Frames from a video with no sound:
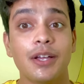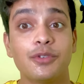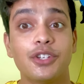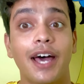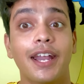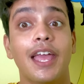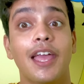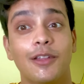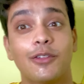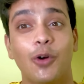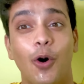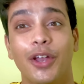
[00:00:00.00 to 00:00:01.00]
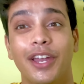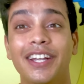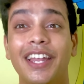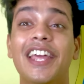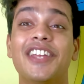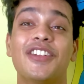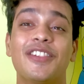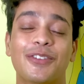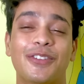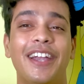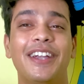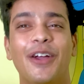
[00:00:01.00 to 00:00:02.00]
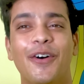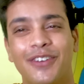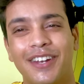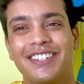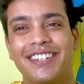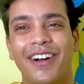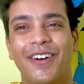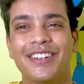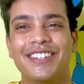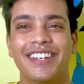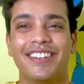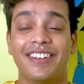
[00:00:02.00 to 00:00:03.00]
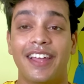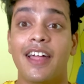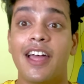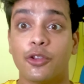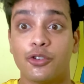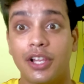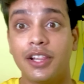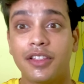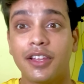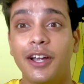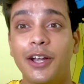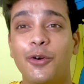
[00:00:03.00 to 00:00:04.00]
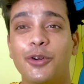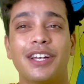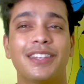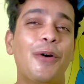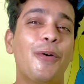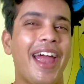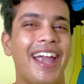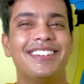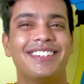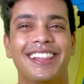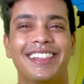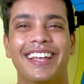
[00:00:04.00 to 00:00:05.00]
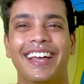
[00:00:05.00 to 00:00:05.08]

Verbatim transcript: हम जा रहे हैं इसकॉन इंटरनेशनल सोसाइटी ऑफ कृष्णा कॉन्शियसनेस तो जल्दी से रेडी हो जाता हूँ एंड चलते